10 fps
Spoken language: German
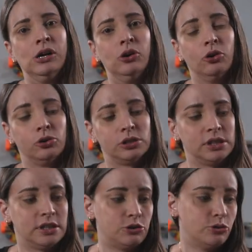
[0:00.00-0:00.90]

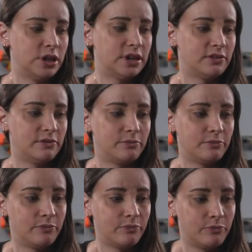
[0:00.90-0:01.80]
Und natürlich
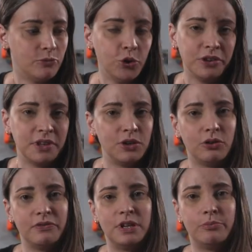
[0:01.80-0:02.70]
müssen die
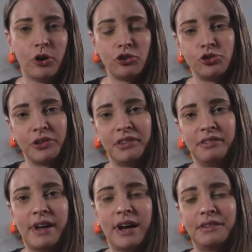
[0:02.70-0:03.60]
irgendwie die Box schützen,
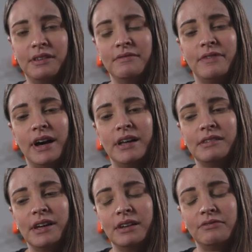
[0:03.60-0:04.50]
sagen sie, weil
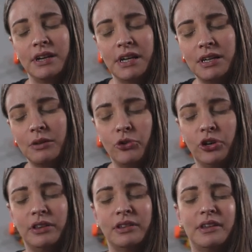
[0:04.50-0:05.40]
sie halt verhindern
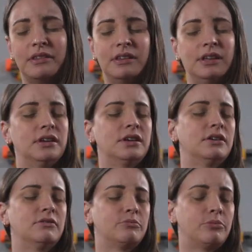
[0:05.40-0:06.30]
möchten, dass die
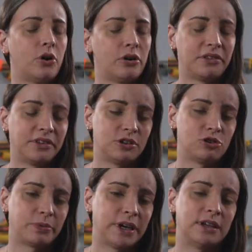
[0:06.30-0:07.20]
Box
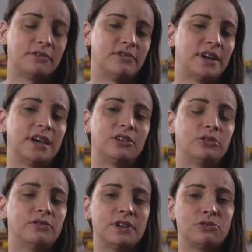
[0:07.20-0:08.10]
entsprechend vielleicht
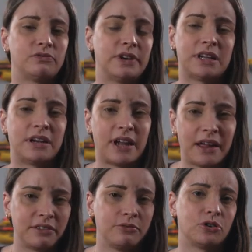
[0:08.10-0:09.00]
durch Wind und Wetter
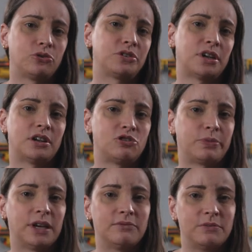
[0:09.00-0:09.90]
nass wird und dann
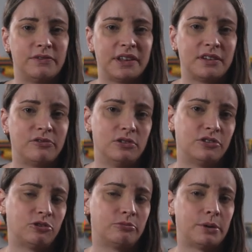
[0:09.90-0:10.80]
entsprechend mit Wasser
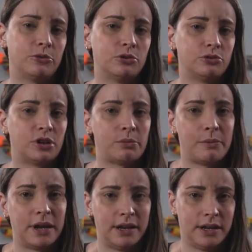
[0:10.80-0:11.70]
vollgesogen beim Kunden oder beim
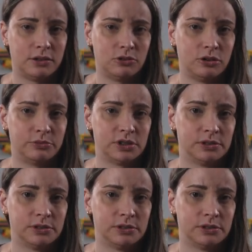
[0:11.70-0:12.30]
Händler ankommt.